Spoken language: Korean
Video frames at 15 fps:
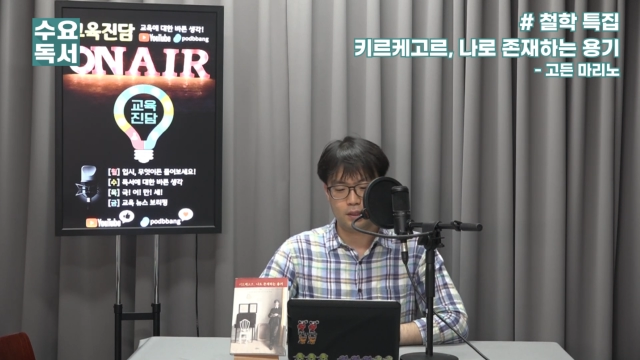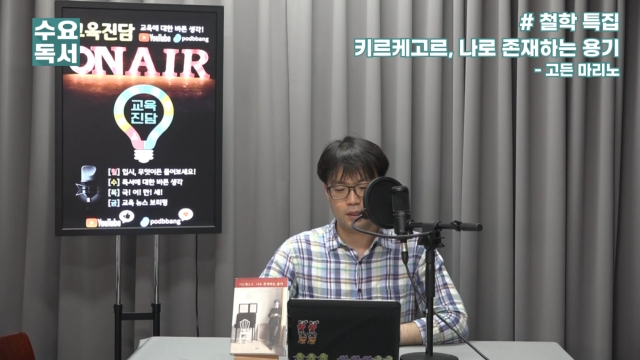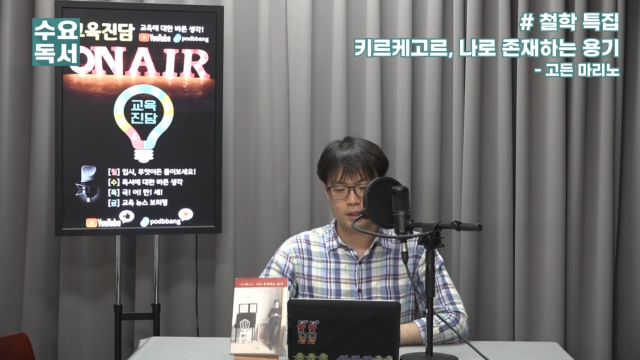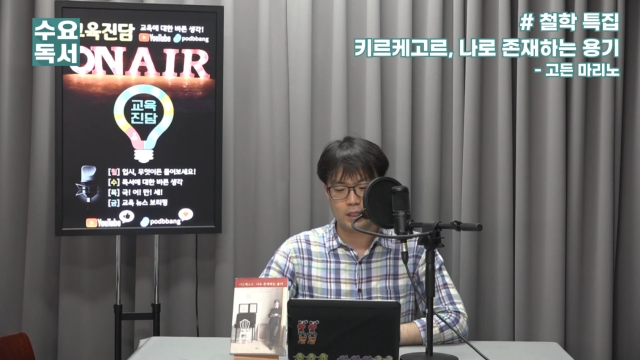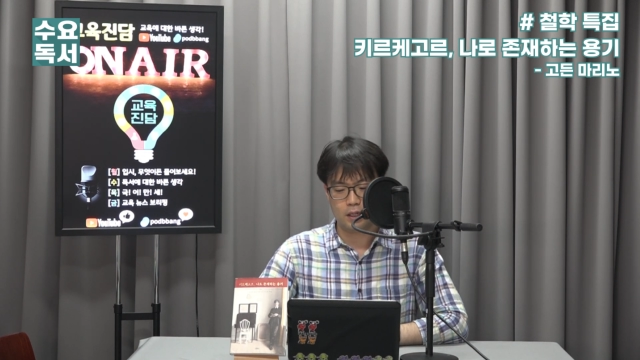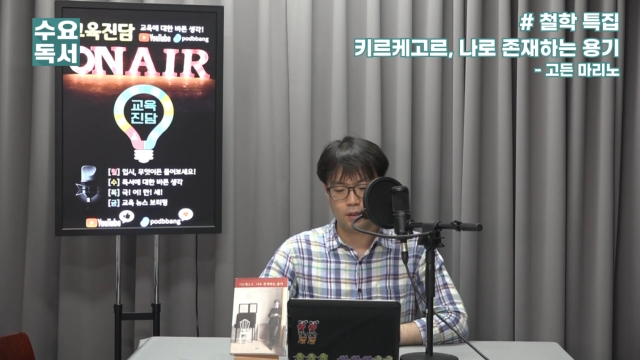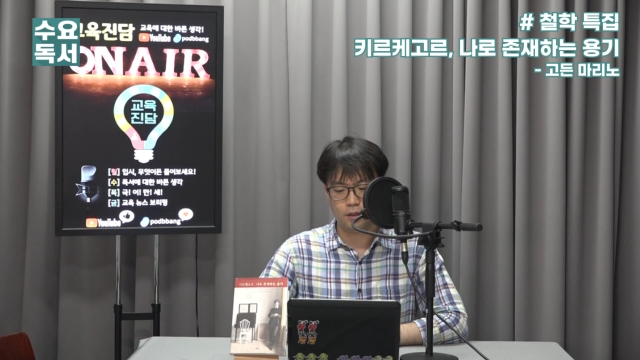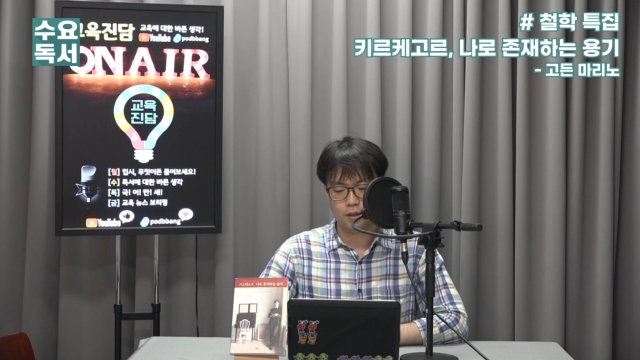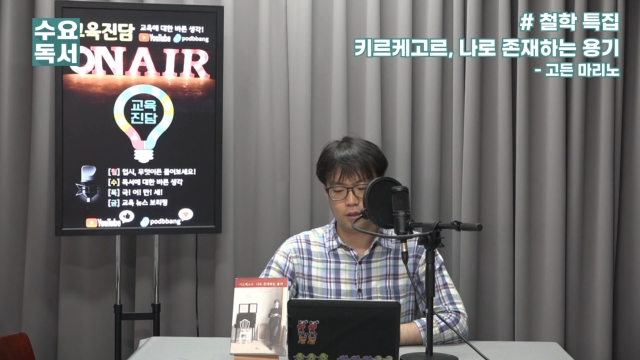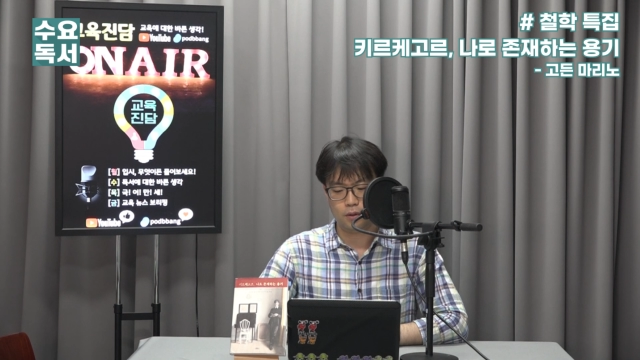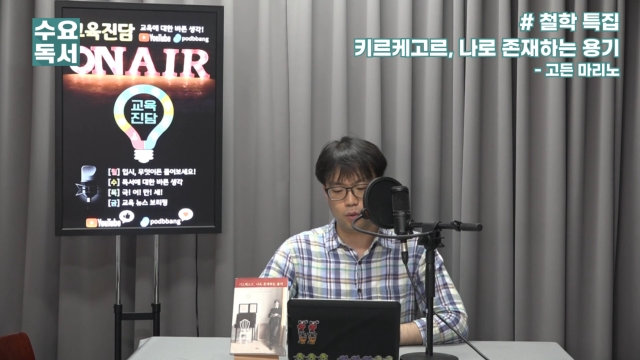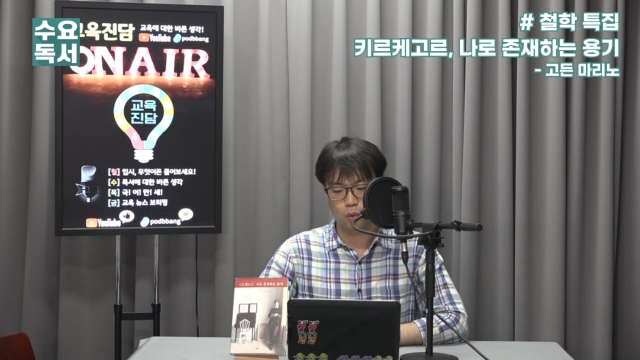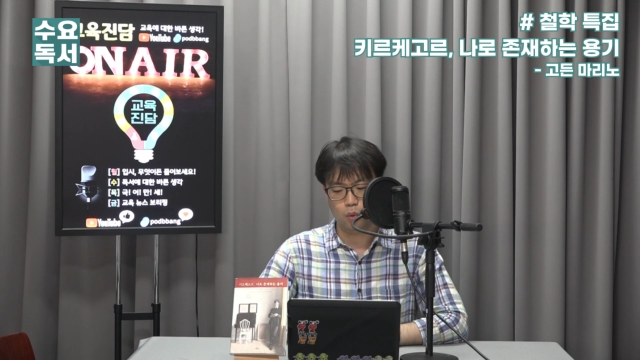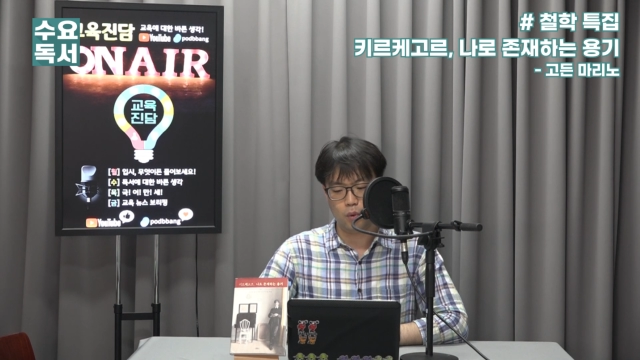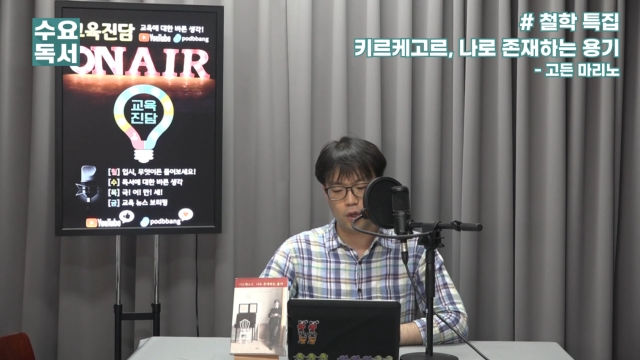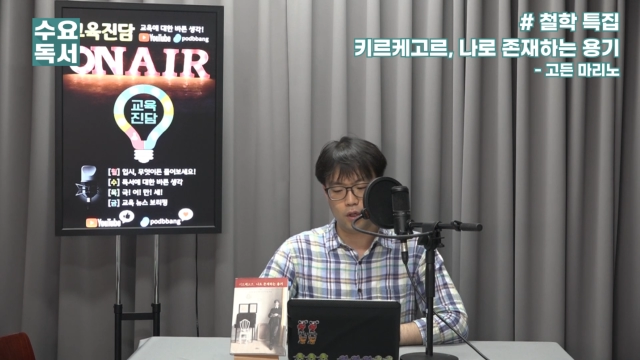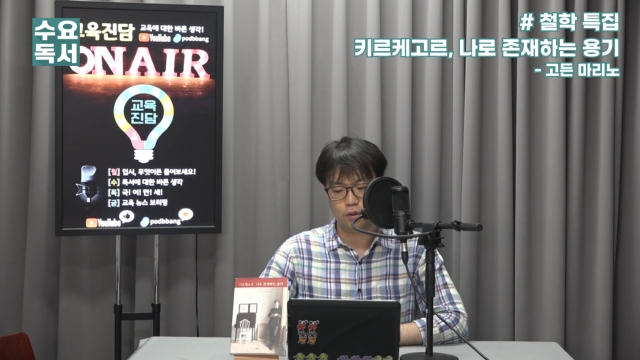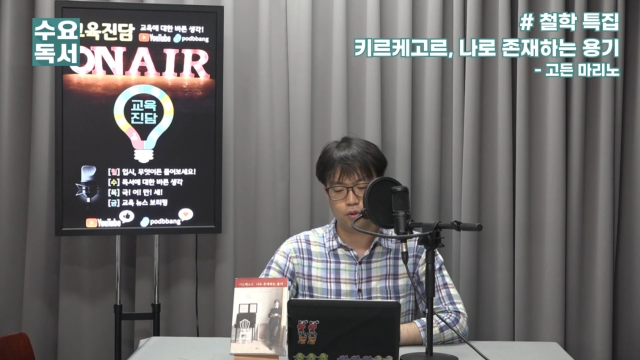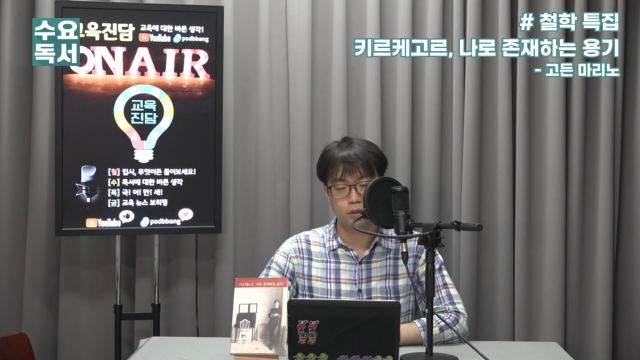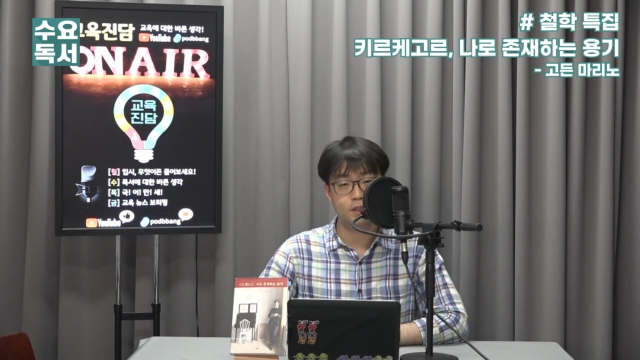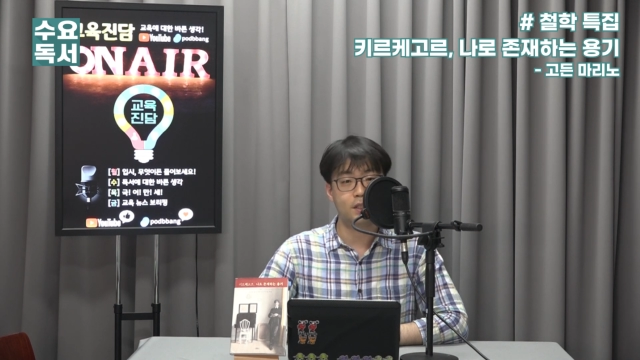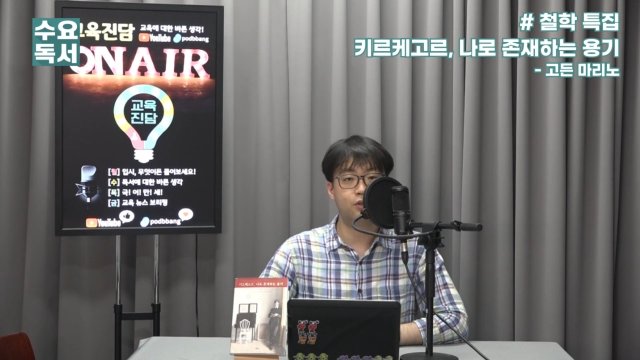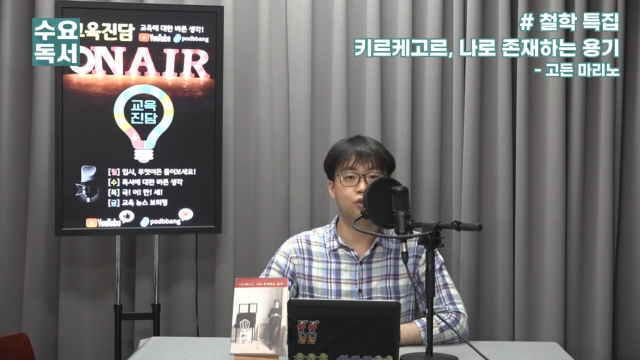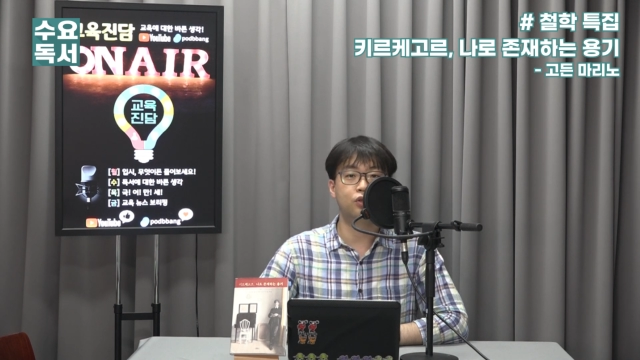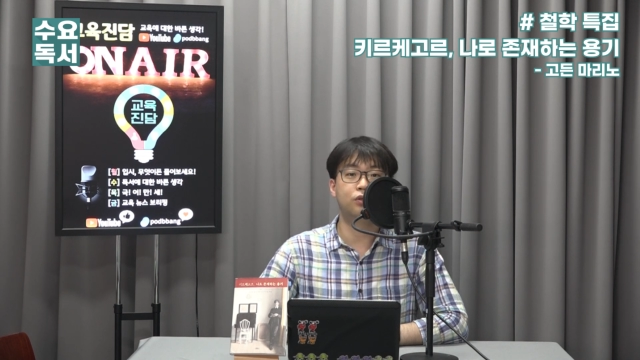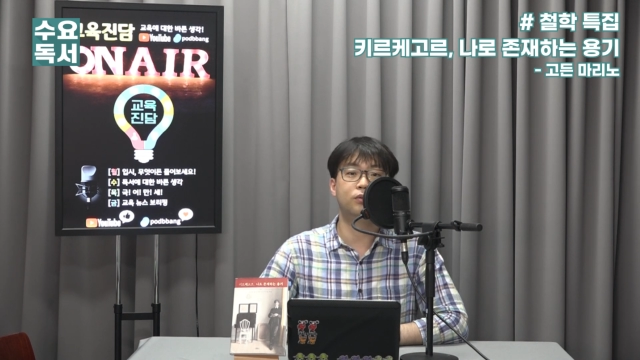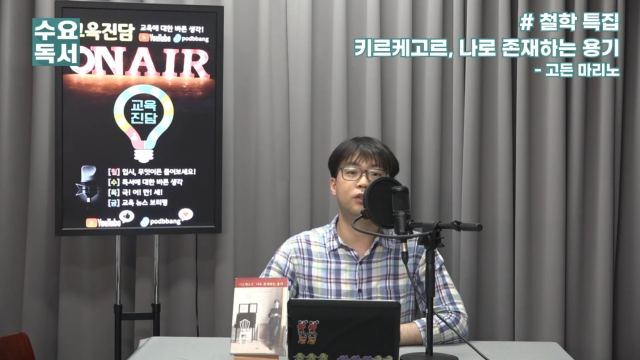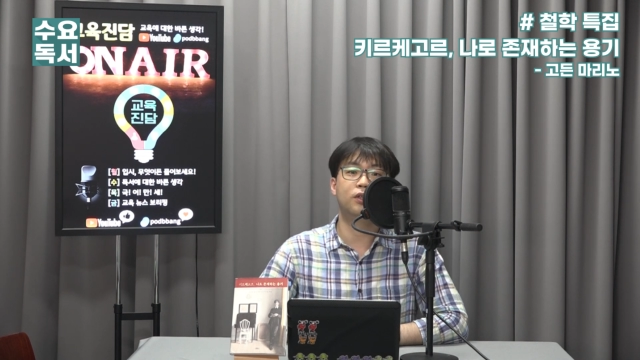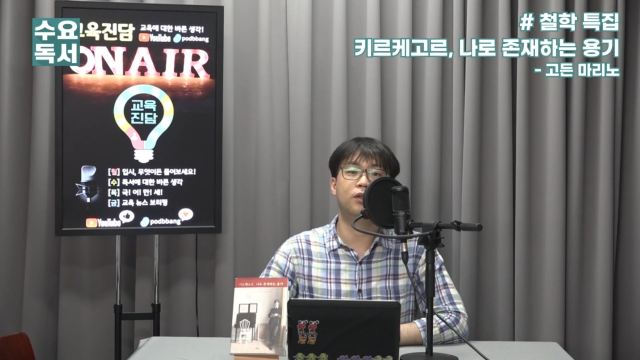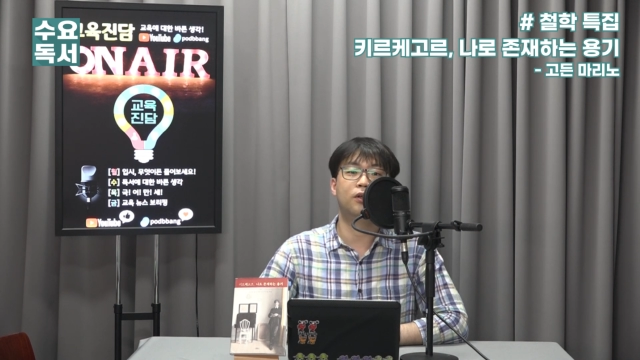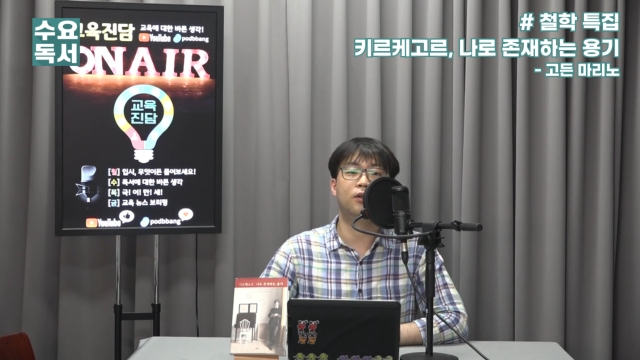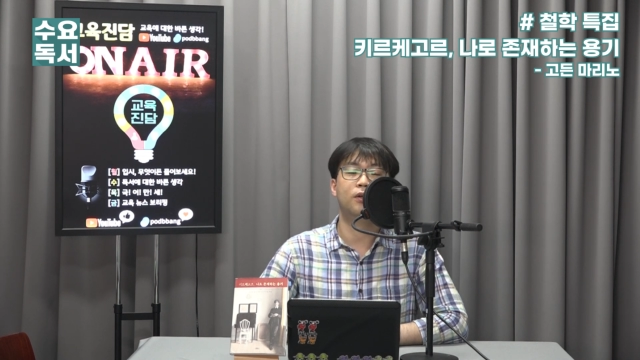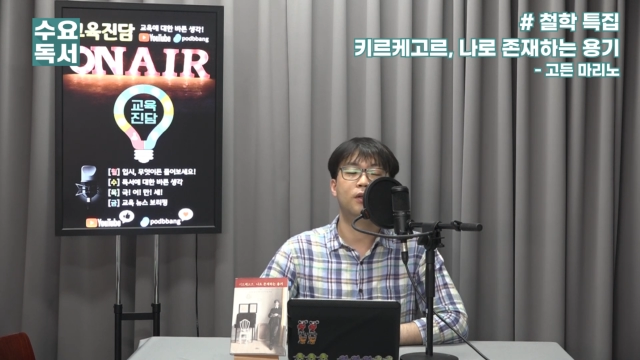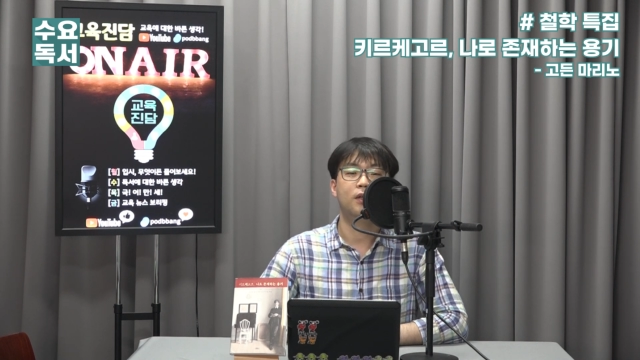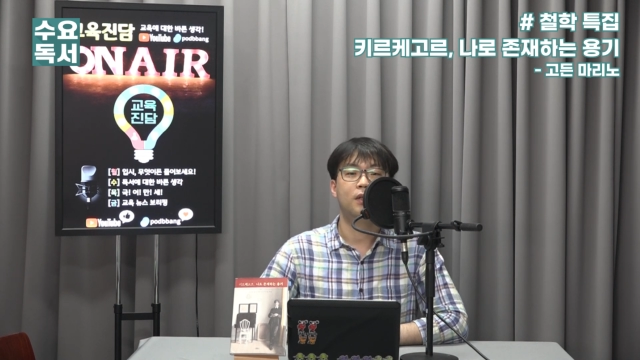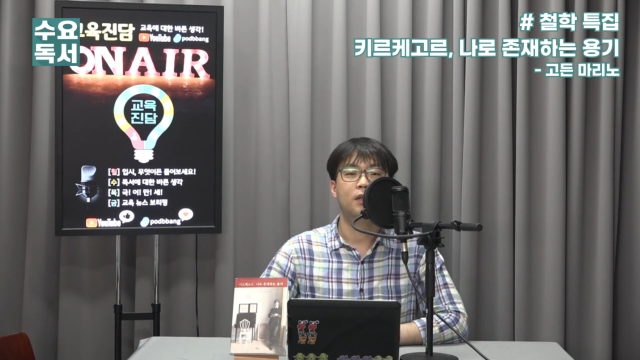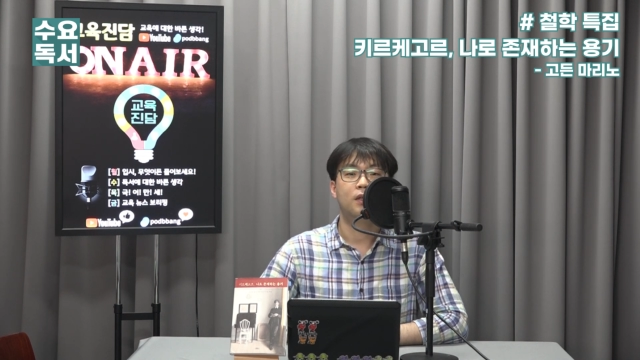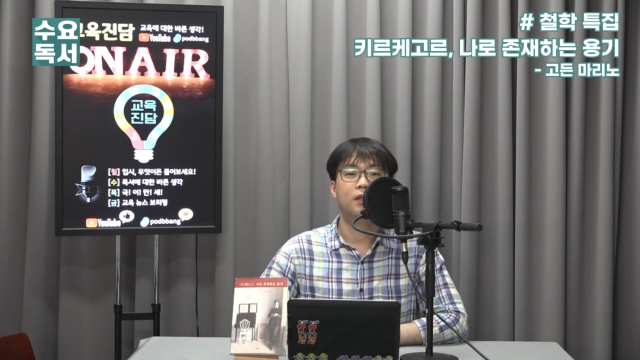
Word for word: 어, 작년 5월 둘째 주부터